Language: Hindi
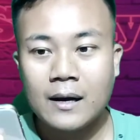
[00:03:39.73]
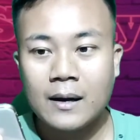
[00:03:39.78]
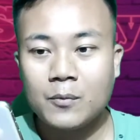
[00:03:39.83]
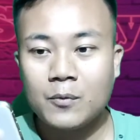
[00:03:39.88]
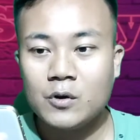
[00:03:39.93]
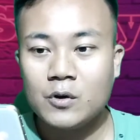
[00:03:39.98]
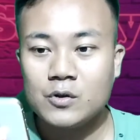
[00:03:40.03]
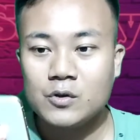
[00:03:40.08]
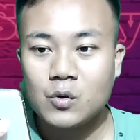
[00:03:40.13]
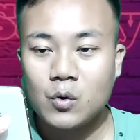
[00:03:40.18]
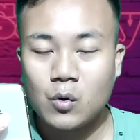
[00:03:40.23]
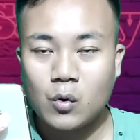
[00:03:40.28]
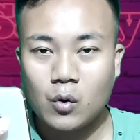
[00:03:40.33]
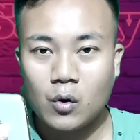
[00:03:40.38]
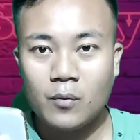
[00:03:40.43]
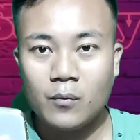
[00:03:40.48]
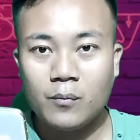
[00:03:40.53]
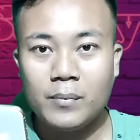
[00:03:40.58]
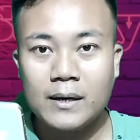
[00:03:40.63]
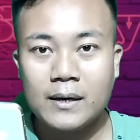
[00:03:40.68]
अगर आपको इसको
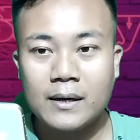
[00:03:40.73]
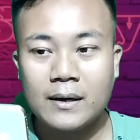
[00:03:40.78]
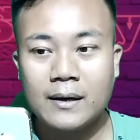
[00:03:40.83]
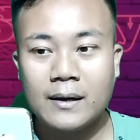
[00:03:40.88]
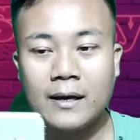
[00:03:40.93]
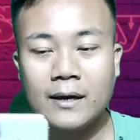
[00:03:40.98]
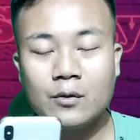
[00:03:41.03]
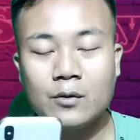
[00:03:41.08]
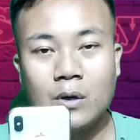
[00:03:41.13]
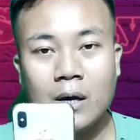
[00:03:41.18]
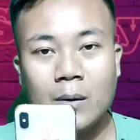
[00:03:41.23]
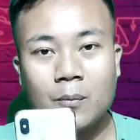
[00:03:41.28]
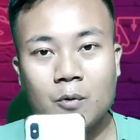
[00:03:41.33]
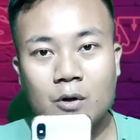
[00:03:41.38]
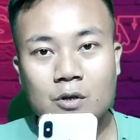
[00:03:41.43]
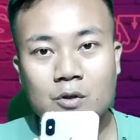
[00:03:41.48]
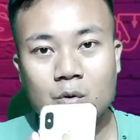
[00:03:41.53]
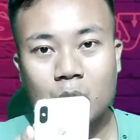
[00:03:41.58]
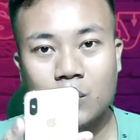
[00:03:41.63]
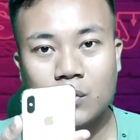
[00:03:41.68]
ऑफ भी करना है तो
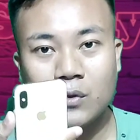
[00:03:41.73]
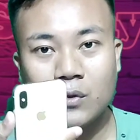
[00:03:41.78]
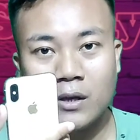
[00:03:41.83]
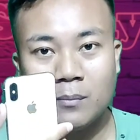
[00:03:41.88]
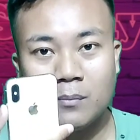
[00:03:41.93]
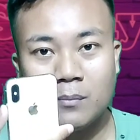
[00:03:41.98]
आपको इसको